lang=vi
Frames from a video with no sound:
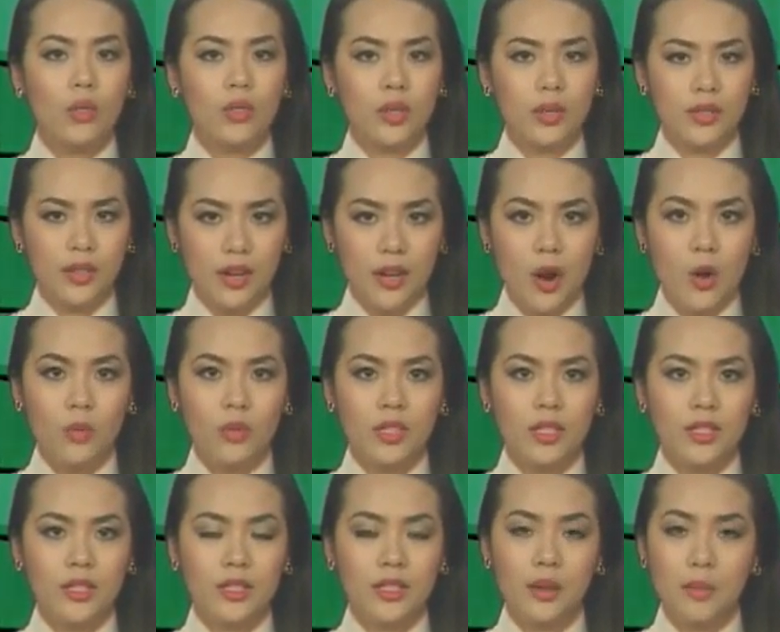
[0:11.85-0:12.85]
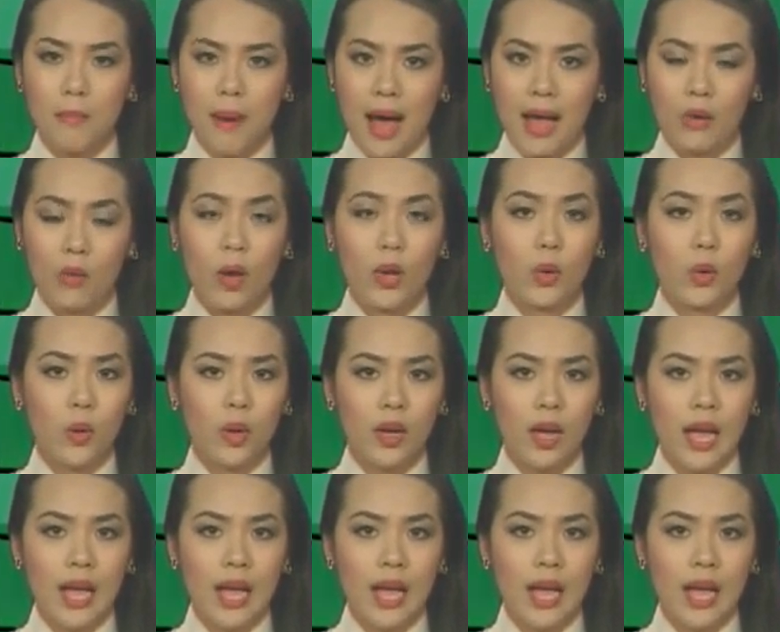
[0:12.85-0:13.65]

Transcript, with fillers: cho giới đầu tư thương mại ngoại quốc